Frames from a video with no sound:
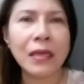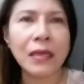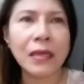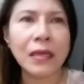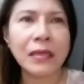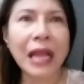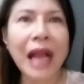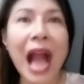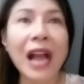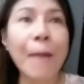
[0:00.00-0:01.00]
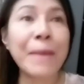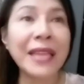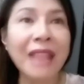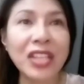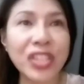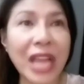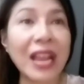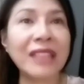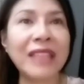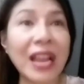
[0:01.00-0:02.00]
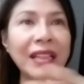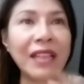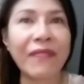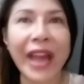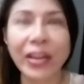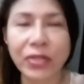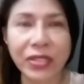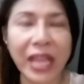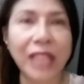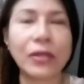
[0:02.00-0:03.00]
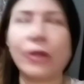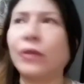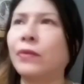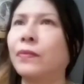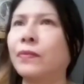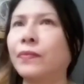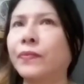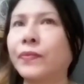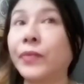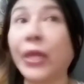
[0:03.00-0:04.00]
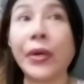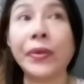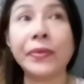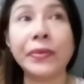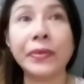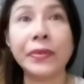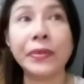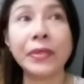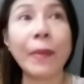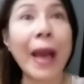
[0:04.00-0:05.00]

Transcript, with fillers: Nakakapitan siya ng deadly virus na ito. Oh, 'Di ba?